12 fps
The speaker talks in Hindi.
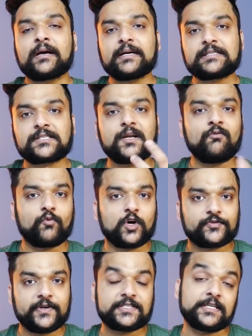कस्टम
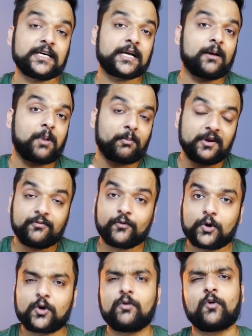वॉच फेसिस अगर आप अपनी
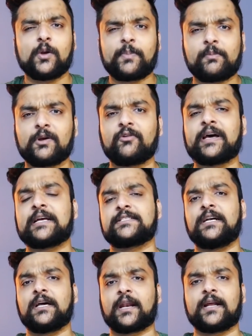फोटो वॉलपेपर वगैरह
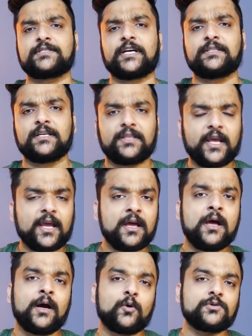सेट करना चाहते थे
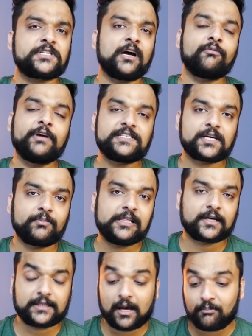उसका फीचर
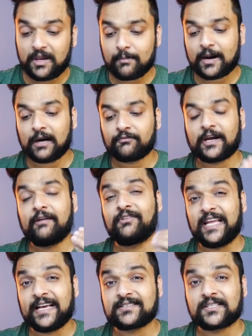मिलता था मी बैंड फाइव
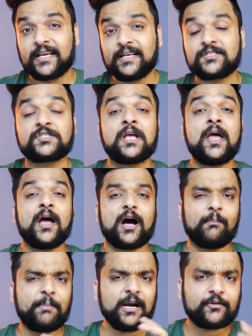टेक्स थिंग्स
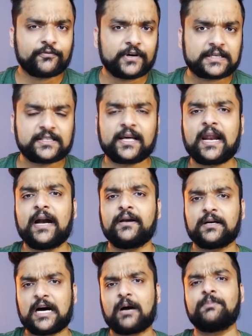अ बिट फर्दर एंड
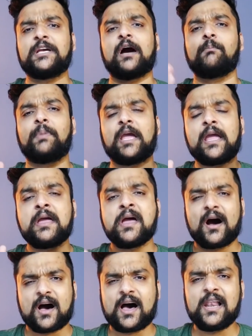अब यहाँ पे
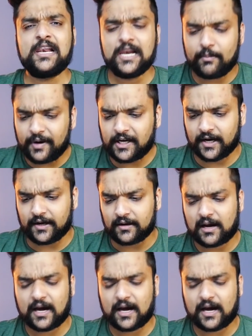अनलिमिटेड